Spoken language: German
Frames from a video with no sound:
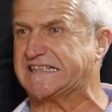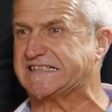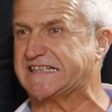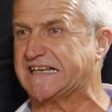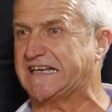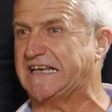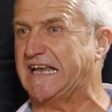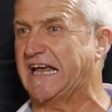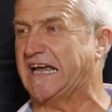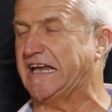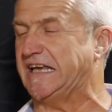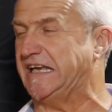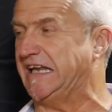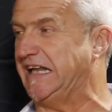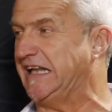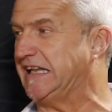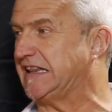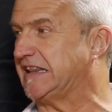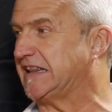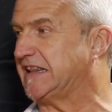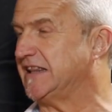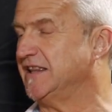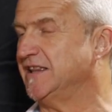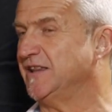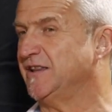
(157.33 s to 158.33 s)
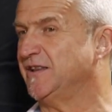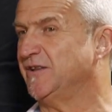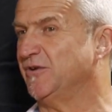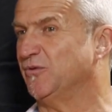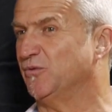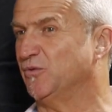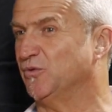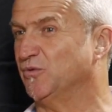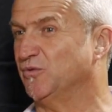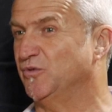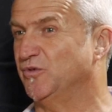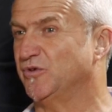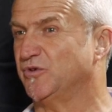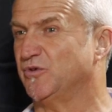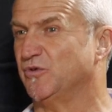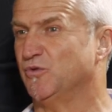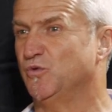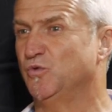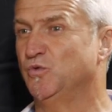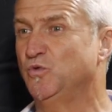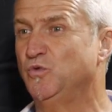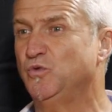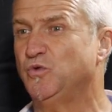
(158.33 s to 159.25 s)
dass ich Klarinetten und,